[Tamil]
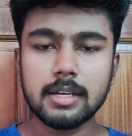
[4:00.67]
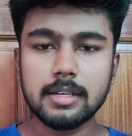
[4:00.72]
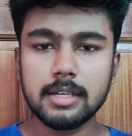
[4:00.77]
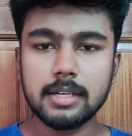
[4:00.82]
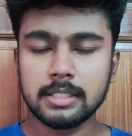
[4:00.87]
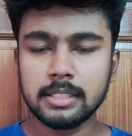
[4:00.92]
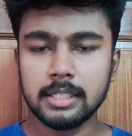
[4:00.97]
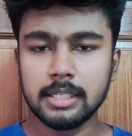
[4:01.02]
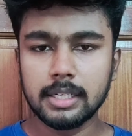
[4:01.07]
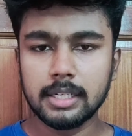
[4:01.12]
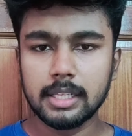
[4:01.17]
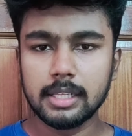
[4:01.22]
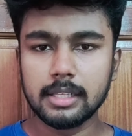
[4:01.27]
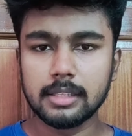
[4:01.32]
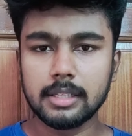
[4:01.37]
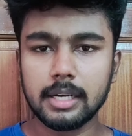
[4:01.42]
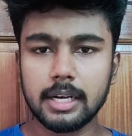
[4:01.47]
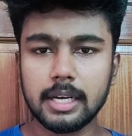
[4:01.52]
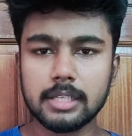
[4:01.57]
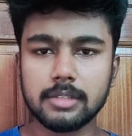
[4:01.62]
நெக்ஸ்ட்
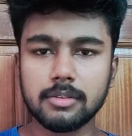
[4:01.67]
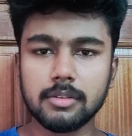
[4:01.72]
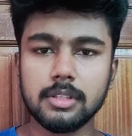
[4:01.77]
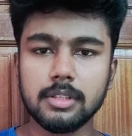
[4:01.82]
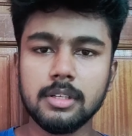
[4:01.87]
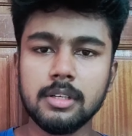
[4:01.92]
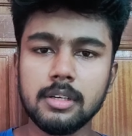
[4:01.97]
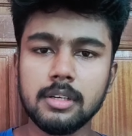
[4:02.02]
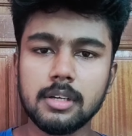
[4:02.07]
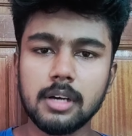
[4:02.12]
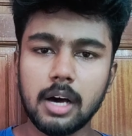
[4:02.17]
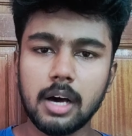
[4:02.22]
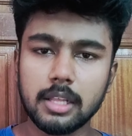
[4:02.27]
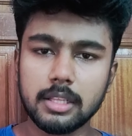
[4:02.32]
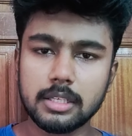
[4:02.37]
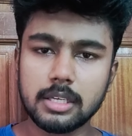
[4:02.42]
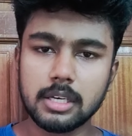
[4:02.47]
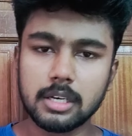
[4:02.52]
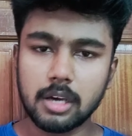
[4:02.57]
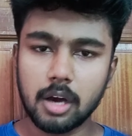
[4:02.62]
த்ரீ டேஸ் வந்து
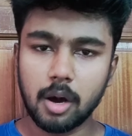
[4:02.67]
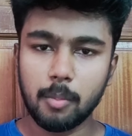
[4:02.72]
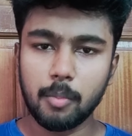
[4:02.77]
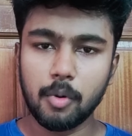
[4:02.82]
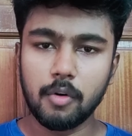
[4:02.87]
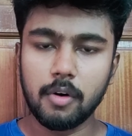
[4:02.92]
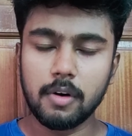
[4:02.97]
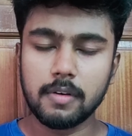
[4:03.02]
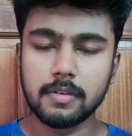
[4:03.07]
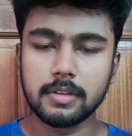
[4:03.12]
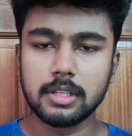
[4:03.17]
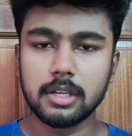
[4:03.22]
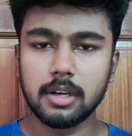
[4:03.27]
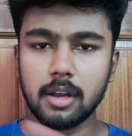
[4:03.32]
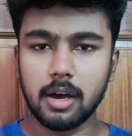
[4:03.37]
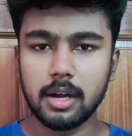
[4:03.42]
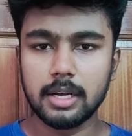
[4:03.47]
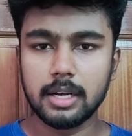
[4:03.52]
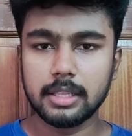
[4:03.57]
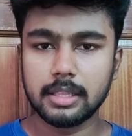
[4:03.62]
அதுக்கு காம்போவாக வந்து லா
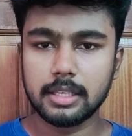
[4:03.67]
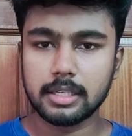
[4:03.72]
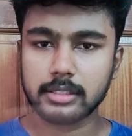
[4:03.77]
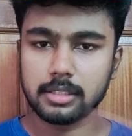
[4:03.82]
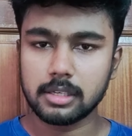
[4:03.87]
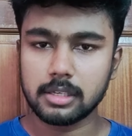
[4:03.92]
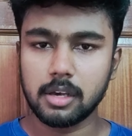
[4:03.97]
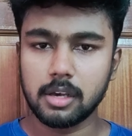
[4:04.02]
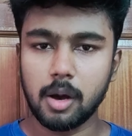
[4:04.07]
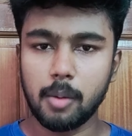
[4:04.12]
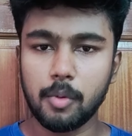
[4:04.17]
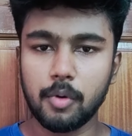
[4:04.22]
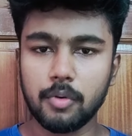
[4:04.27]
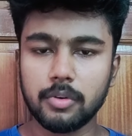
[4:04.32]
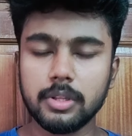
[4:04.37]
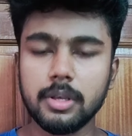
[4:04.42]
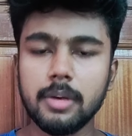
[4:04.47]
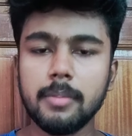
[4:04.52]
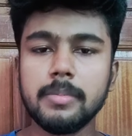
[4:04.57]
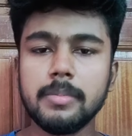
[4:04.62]
அண்ட் எத்திக்ஸ்க்கு காம்போ வந்து